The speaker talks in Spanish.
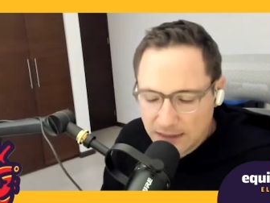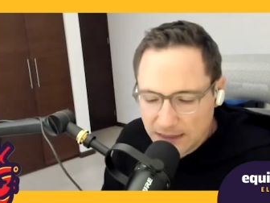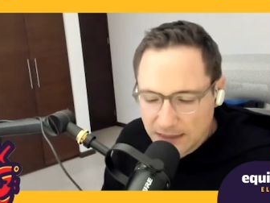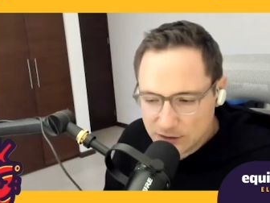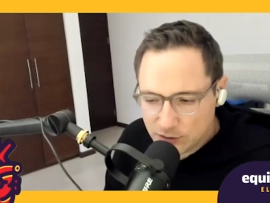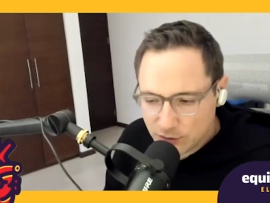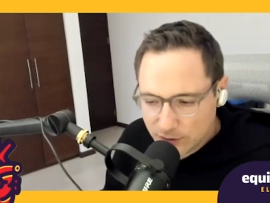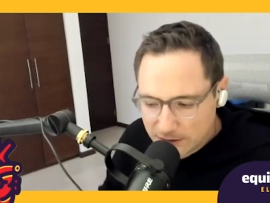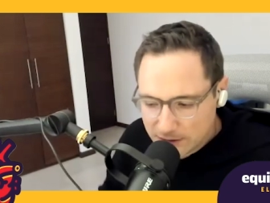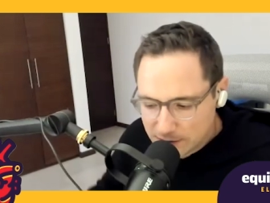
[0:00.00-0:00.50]

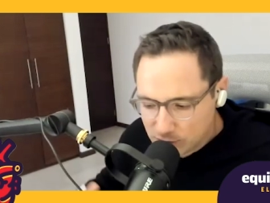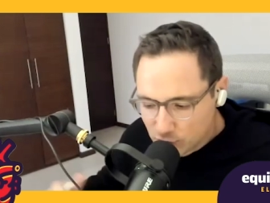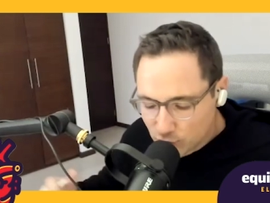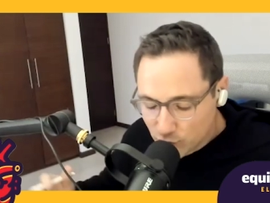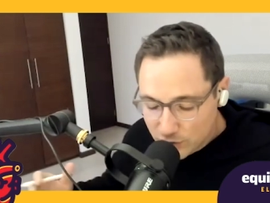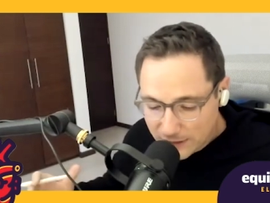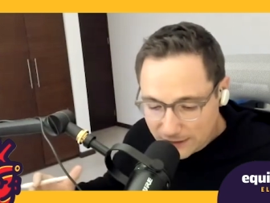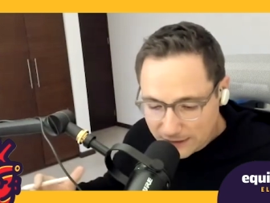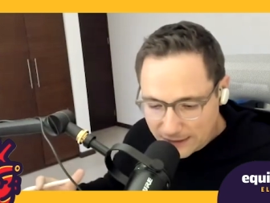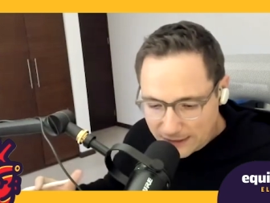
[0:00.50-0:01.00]
Eso que se
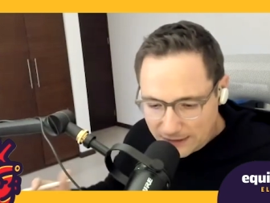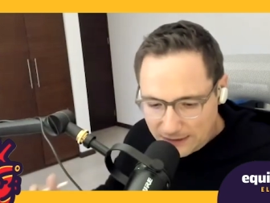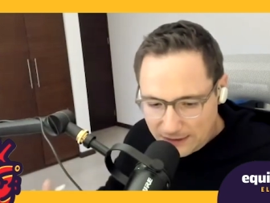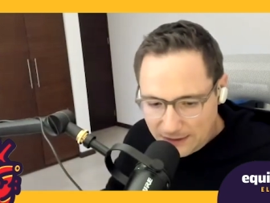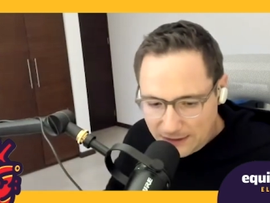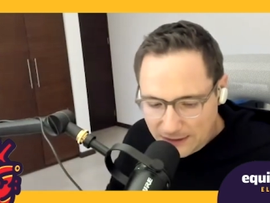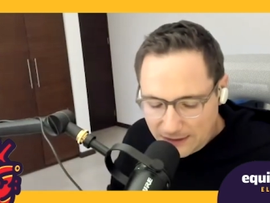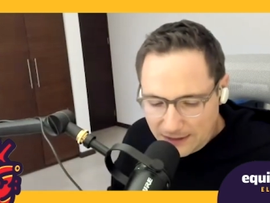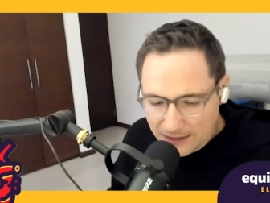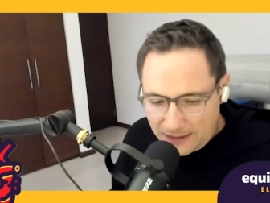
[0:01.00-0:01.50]
escucha
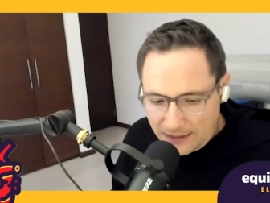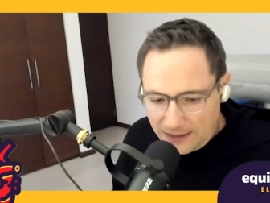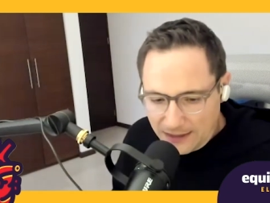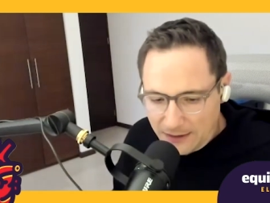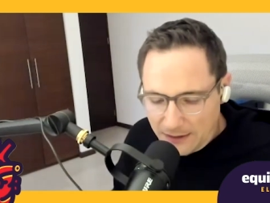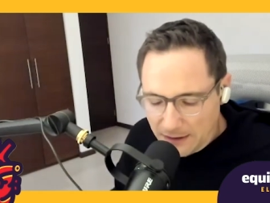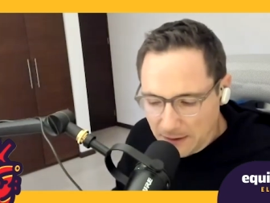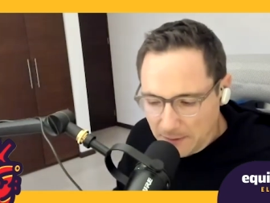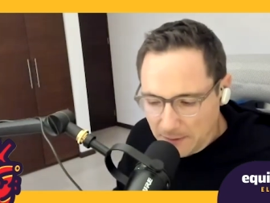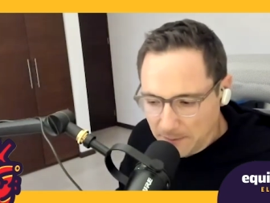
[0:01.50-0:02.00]
tan
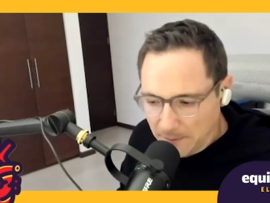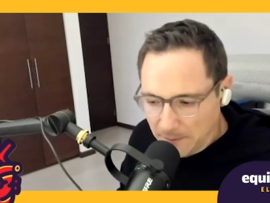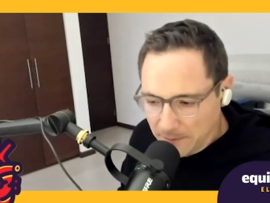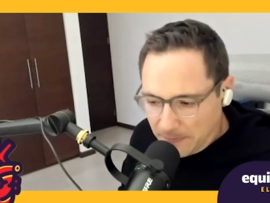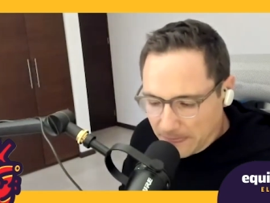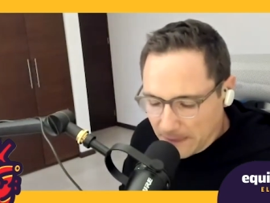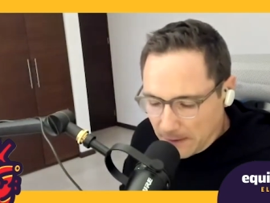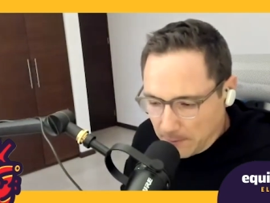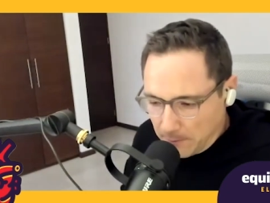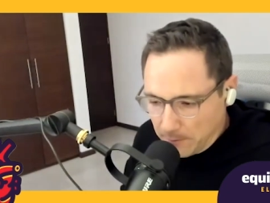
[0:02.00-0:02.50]
eh,
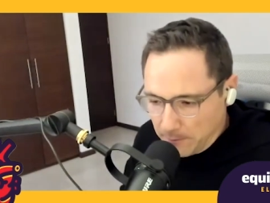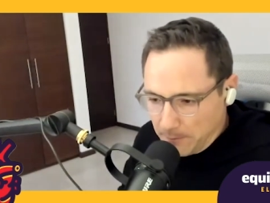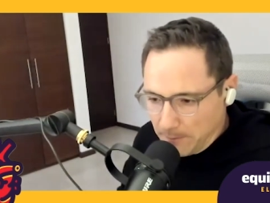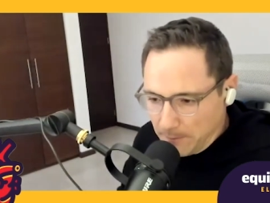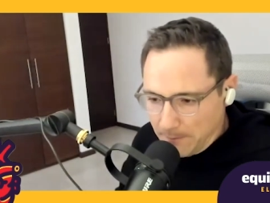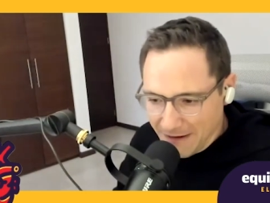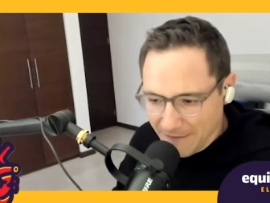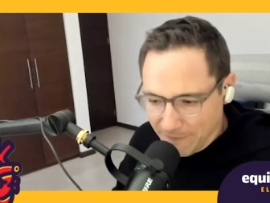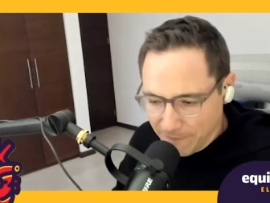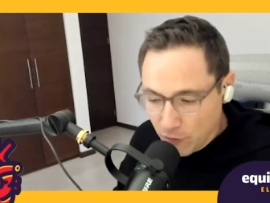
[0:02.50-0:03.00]

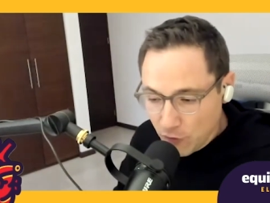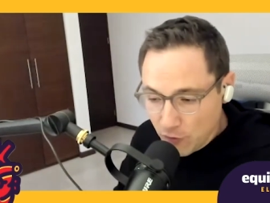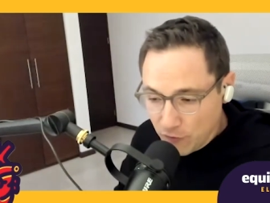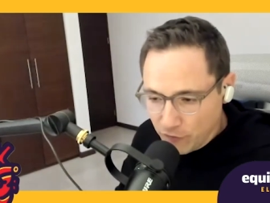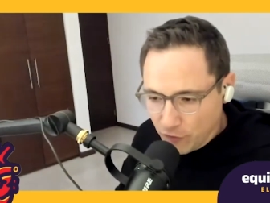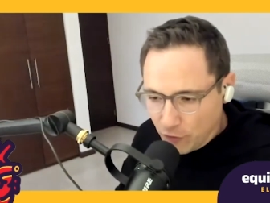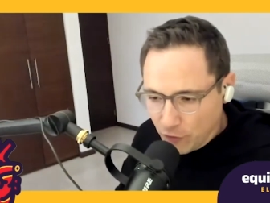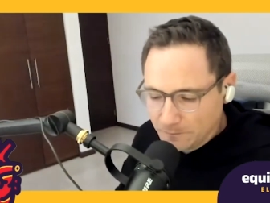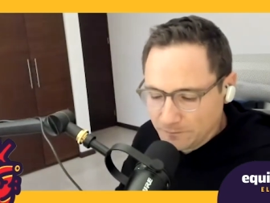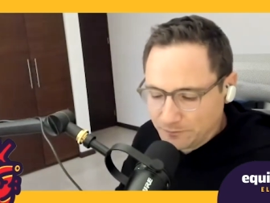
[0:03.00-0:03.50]

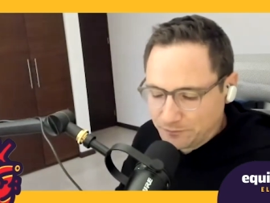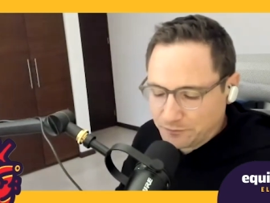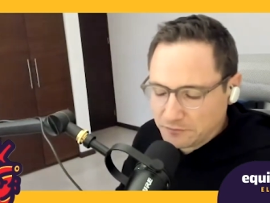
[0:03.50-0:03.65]
mafufo,